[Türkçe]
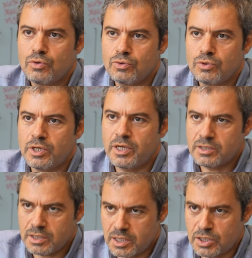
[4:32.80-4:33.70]
onun
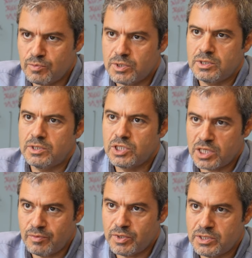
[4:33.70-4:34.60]
hayata geçmesi,
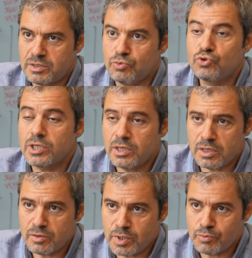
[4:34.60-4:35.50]
işlemesi,
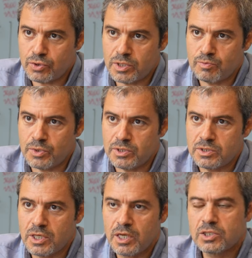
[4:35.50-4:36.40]
müşterileri memnun
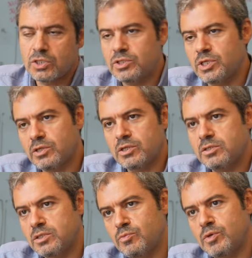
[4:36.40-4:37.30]
etmeniz,
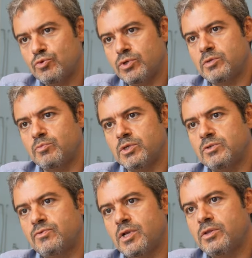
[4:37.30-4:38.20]
çalışanlarınızı memnun
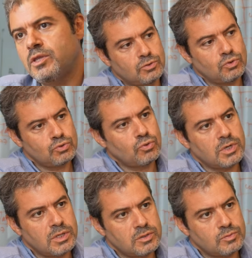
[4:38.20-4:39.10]
etmeniz filan. Çok
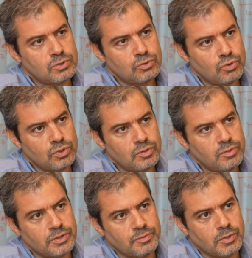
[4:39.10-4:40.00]
zorlandığımızı
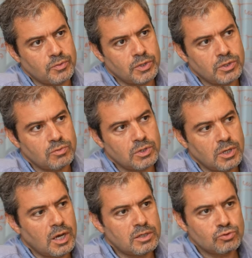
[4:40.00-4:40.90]
söyleyebilirim. Ama tabii
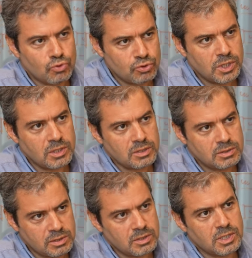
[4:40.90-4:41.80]
her zor şey
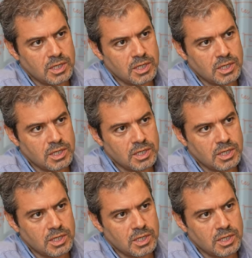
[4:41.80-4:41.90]
insanı